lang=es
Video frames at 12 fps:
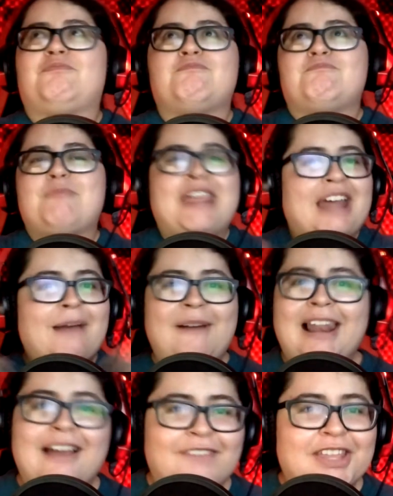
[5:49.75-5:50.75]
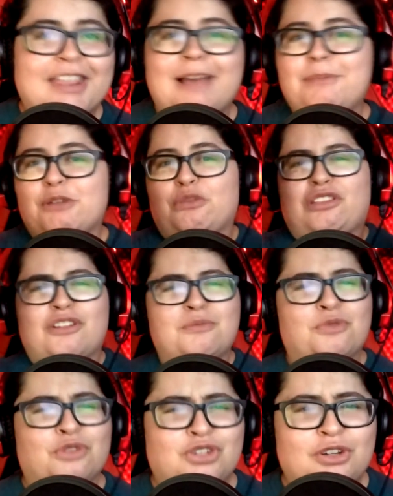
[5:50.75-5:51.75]
me daba la vida, me gustó
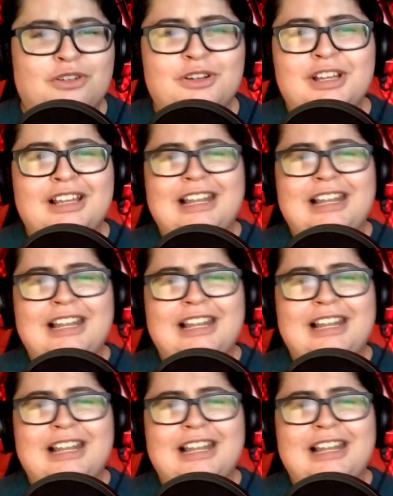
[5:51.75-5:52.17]
mucho.